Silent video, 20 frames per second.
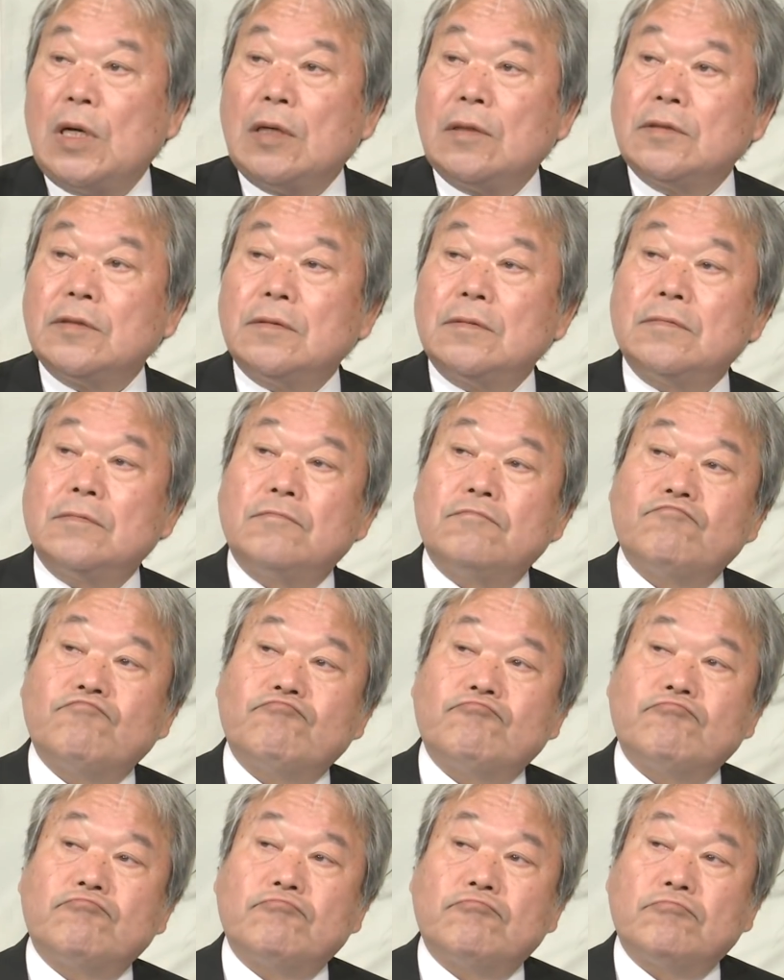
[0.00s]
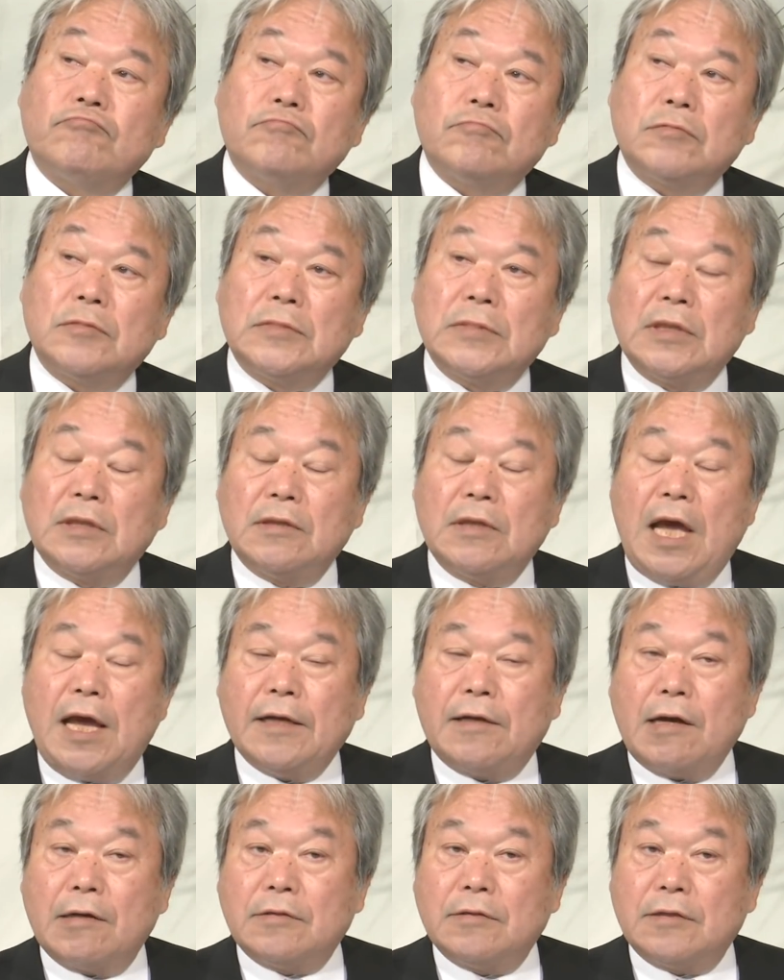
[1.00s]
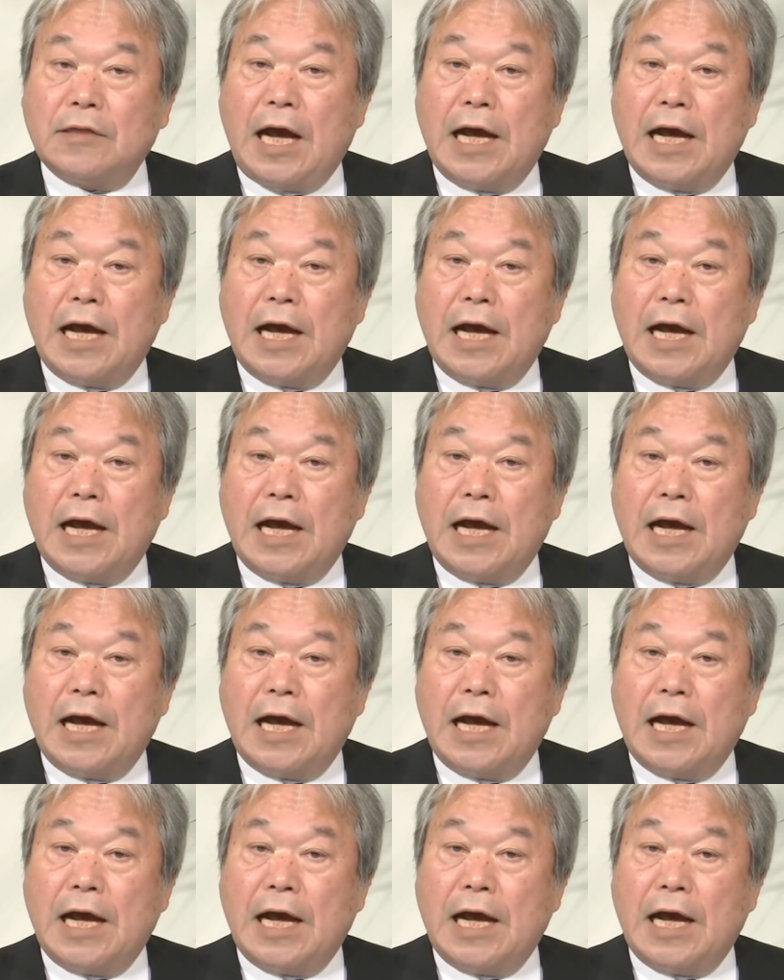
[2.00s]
まあ内閣